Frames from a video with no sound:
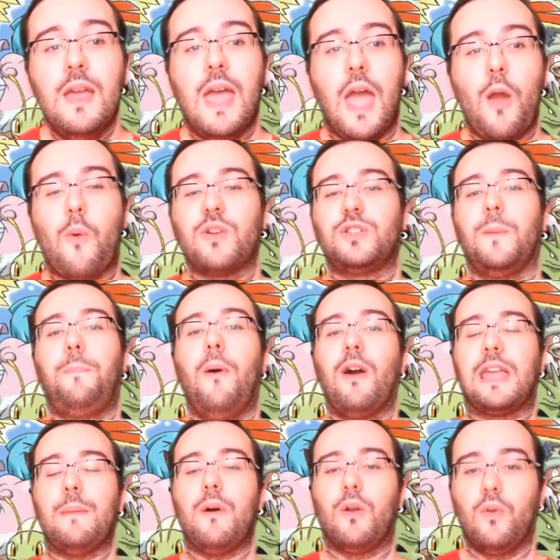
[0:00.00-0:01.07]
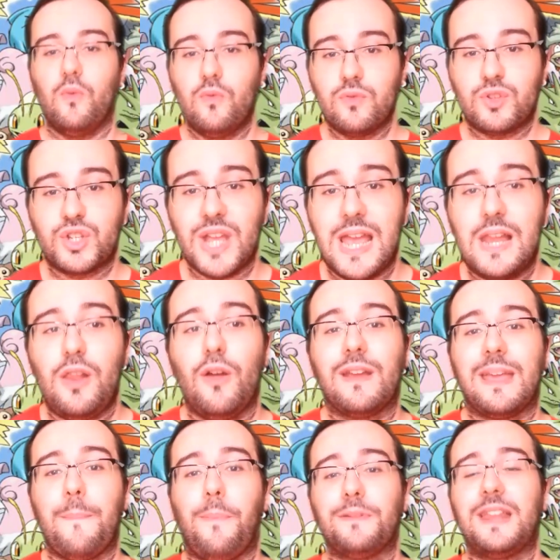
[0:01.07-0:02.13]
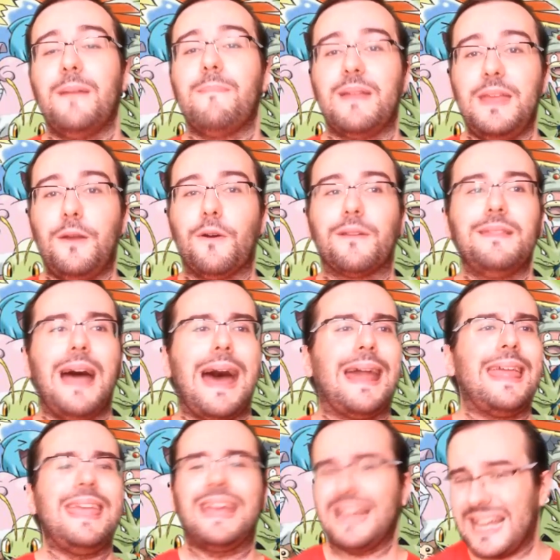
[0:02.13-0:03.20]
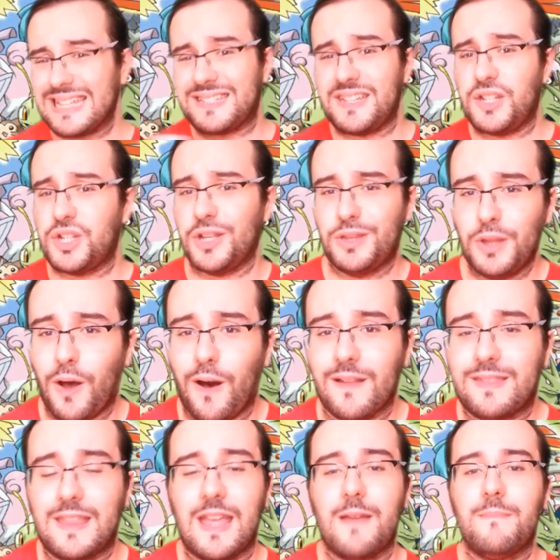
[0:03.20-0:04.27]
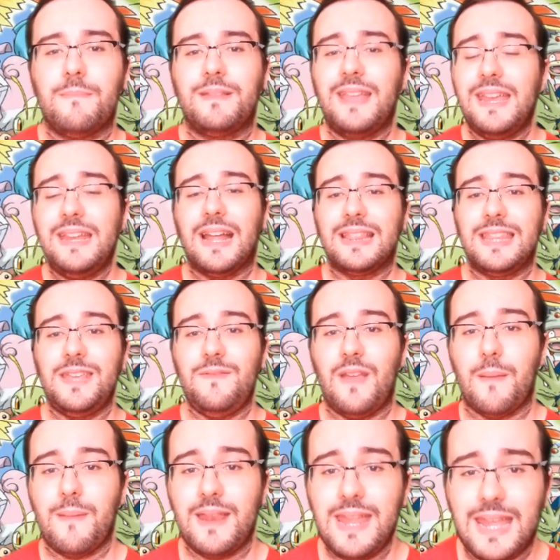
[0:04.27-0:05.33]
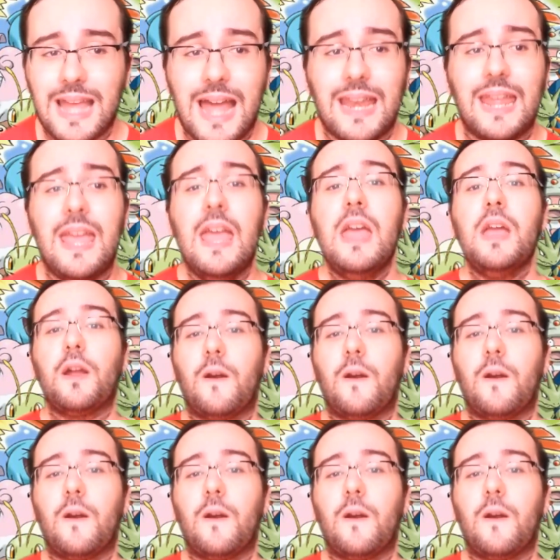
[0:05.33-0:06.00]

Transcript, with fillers: è questo Pokémon uccello che potrebbe ricordare i classici totem dei nativi americani